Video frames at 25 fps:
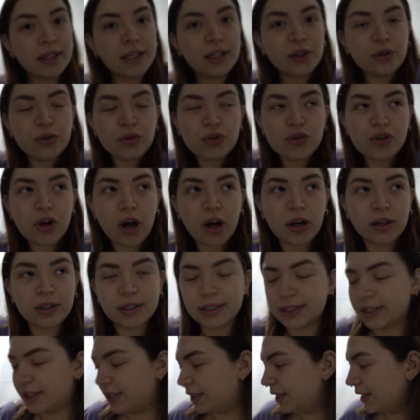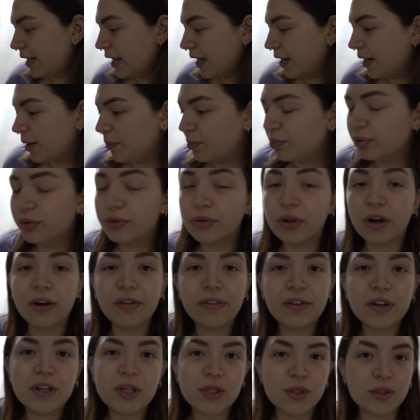detto ciò uh, ieri appunto alla
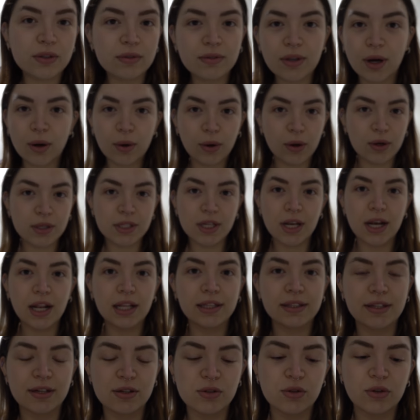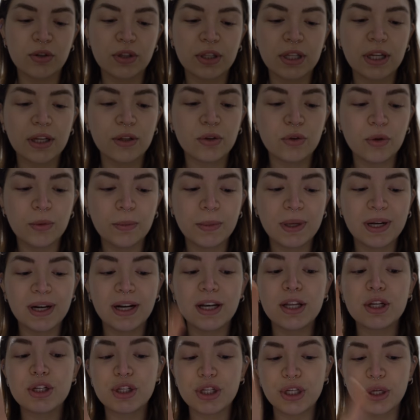fine tra una cosa e l'altra sono andata a dormire
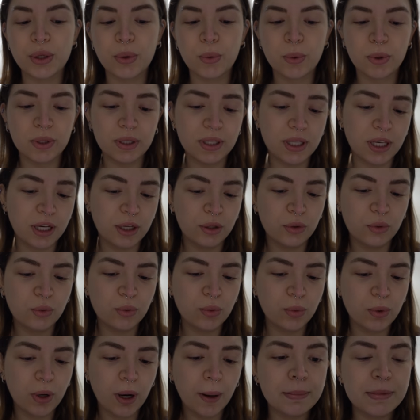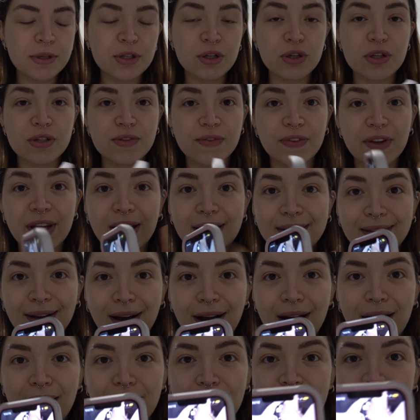alle 5 addirittura mi sono
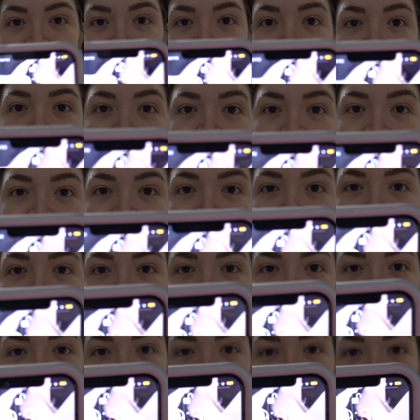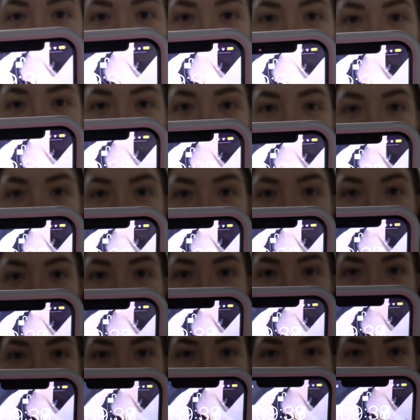svegliata alle 9 anzi alle
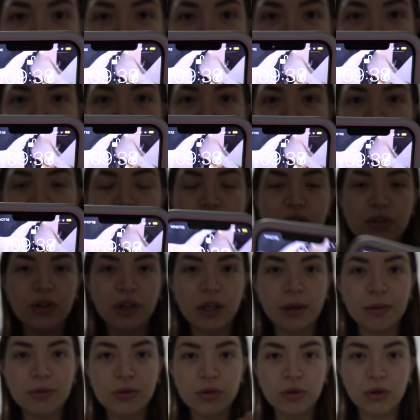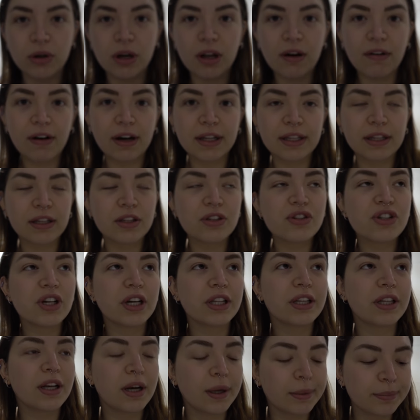8.40 ho fatto colazione mi sono lavata
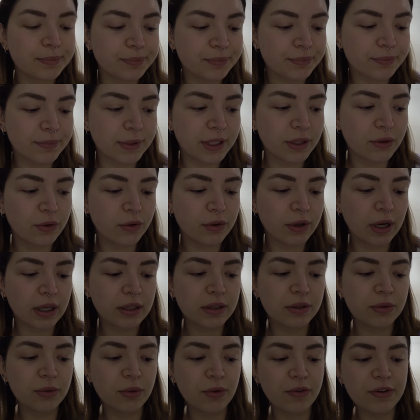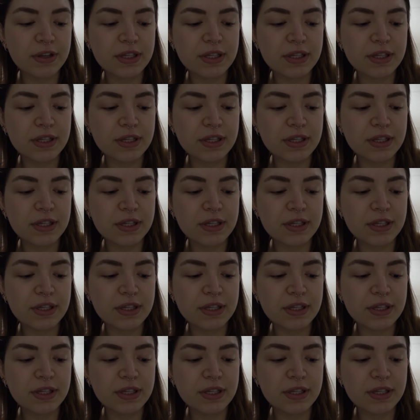eccetera mi devo un attimo